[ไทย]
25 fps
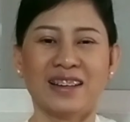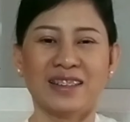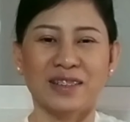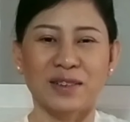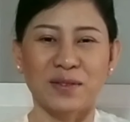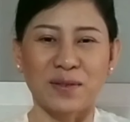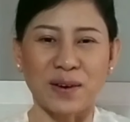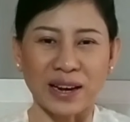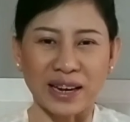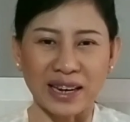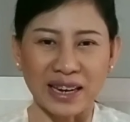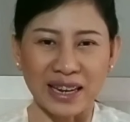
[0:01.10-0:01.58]
ส
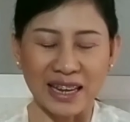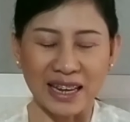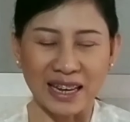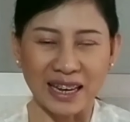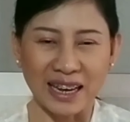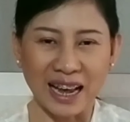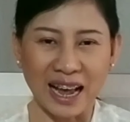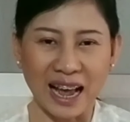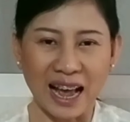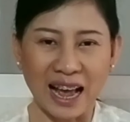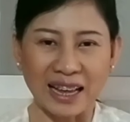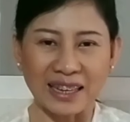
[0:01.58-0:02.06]
วัสดี
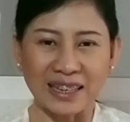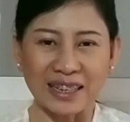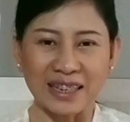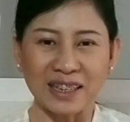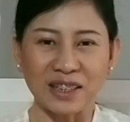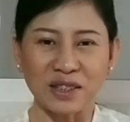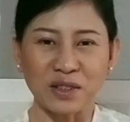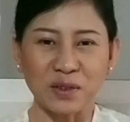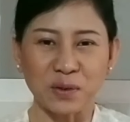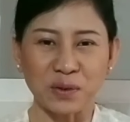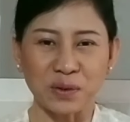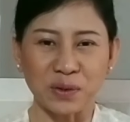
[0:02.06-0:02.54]
ค่ะยิ่
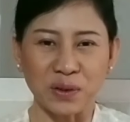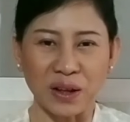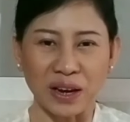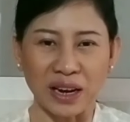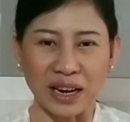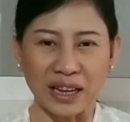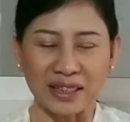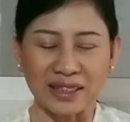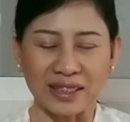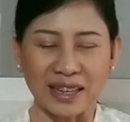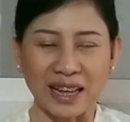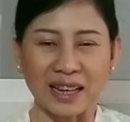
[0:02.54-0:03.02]
งสุขสอน
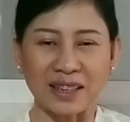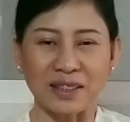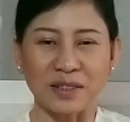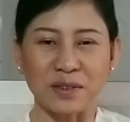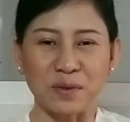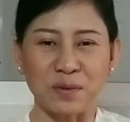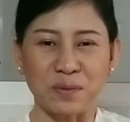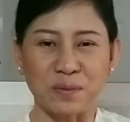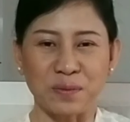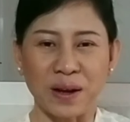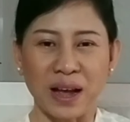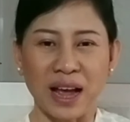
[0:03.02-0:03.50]
รักษา
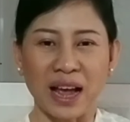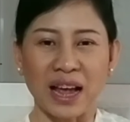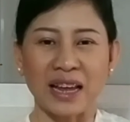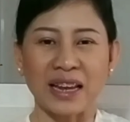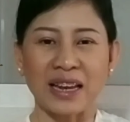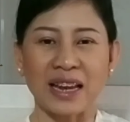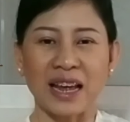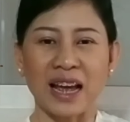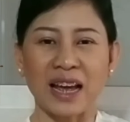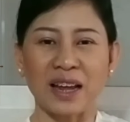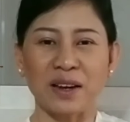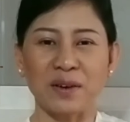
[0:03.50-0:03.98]
สิวฝ้าให้
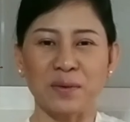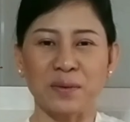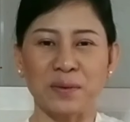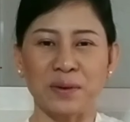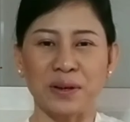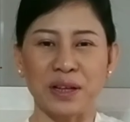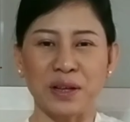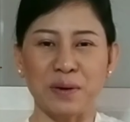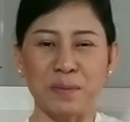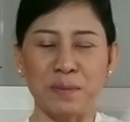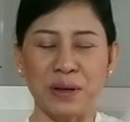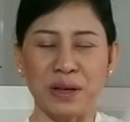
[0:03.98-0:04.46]
หน้าดู
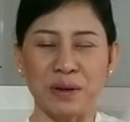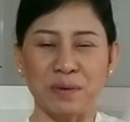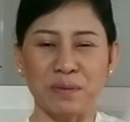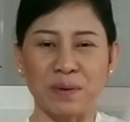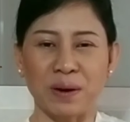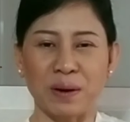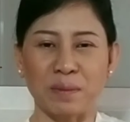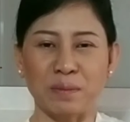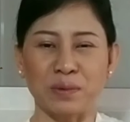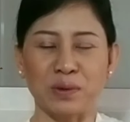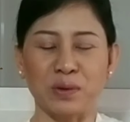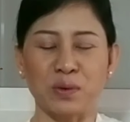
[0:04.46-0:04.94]
ดีมีค
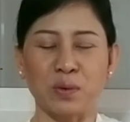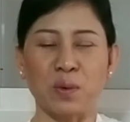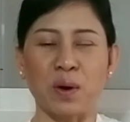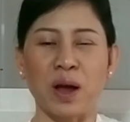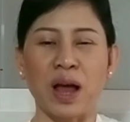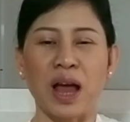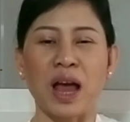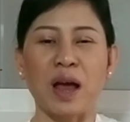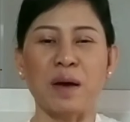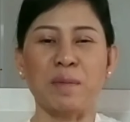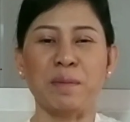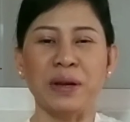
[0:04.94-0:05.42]
วามสุข
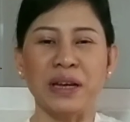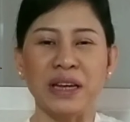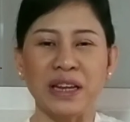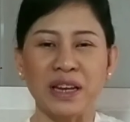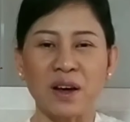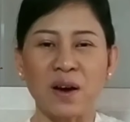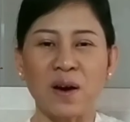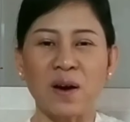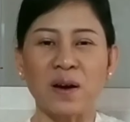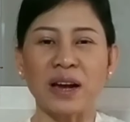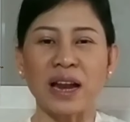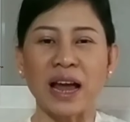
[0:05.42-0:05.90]
มี
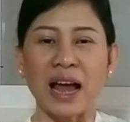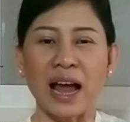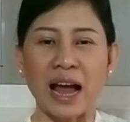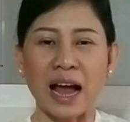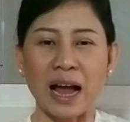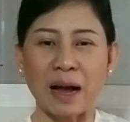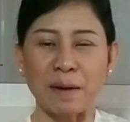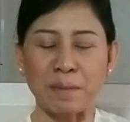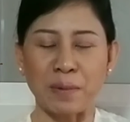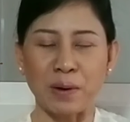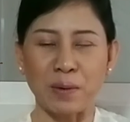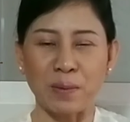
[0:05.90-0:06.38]
น้องถา
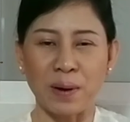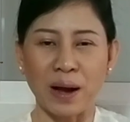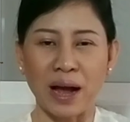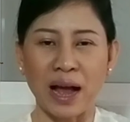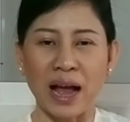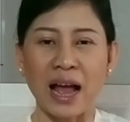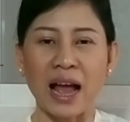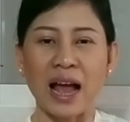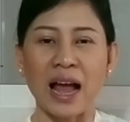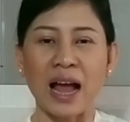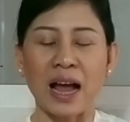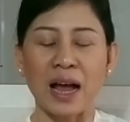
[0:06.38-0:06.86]
มมาว่า
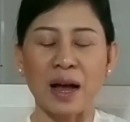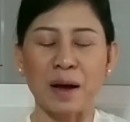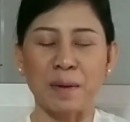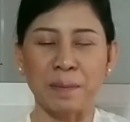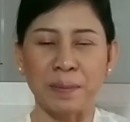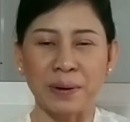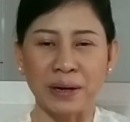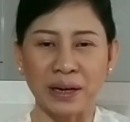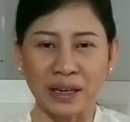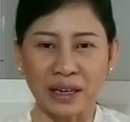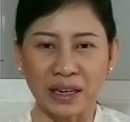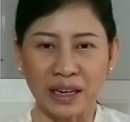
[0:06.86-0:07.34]

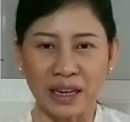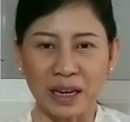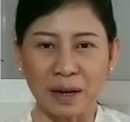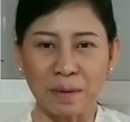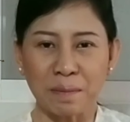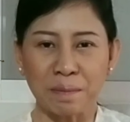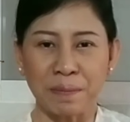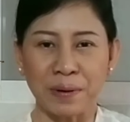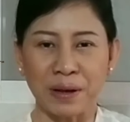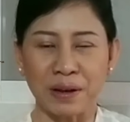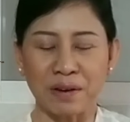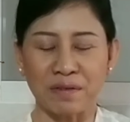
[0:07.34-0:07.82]
เพิ่งเริ่
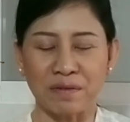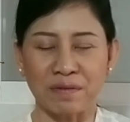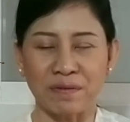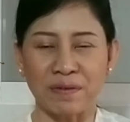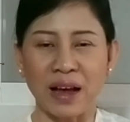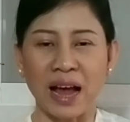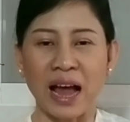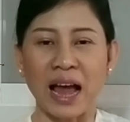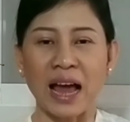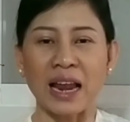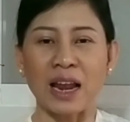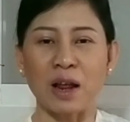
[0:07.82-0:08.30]
มเป็น
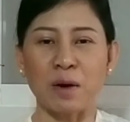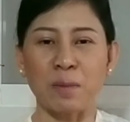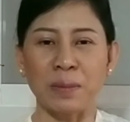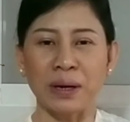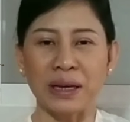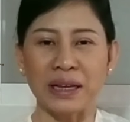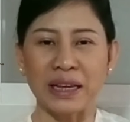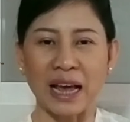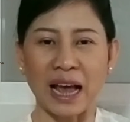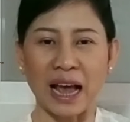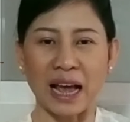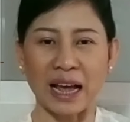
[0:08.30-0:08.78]
ฝ้าแล้ว
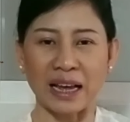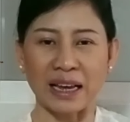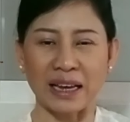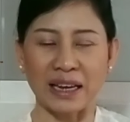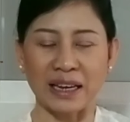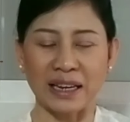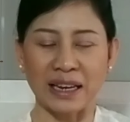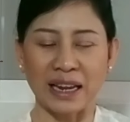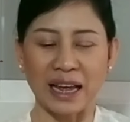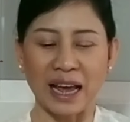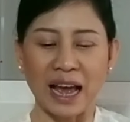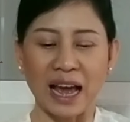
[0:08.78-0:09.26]
ไม่อยาก
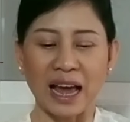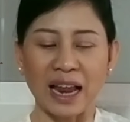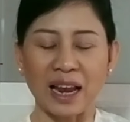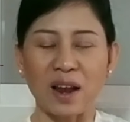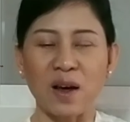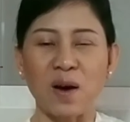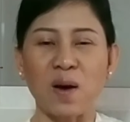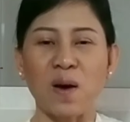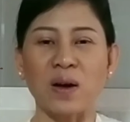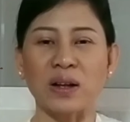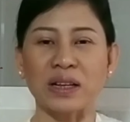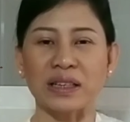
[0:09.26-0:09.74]
ให้หน้า
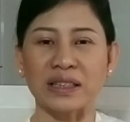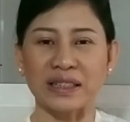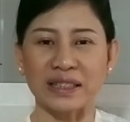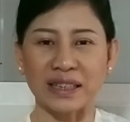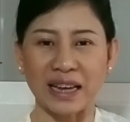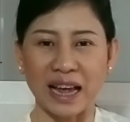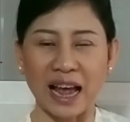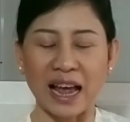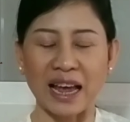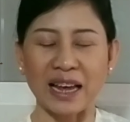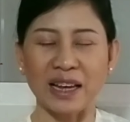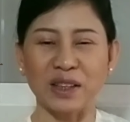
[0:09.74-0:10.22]
ลอก
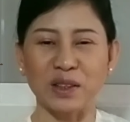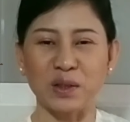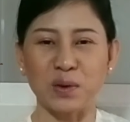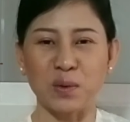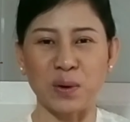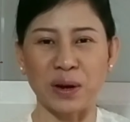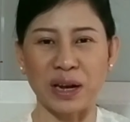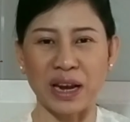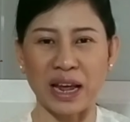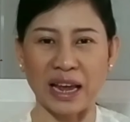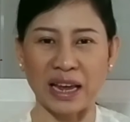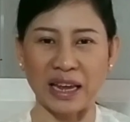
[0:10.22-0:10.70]
ใช้ตั
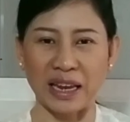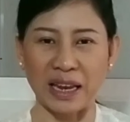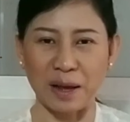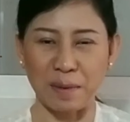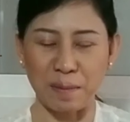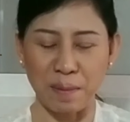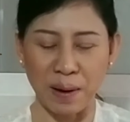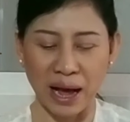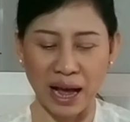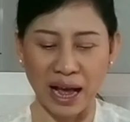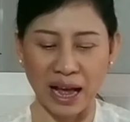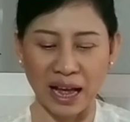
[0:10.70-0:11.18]
วไหนได้
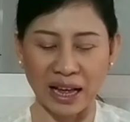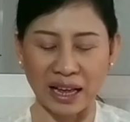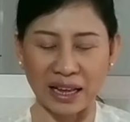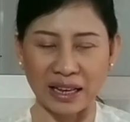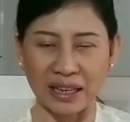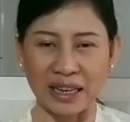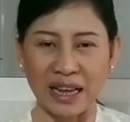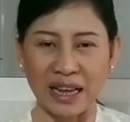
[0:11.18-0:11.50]
บ้าง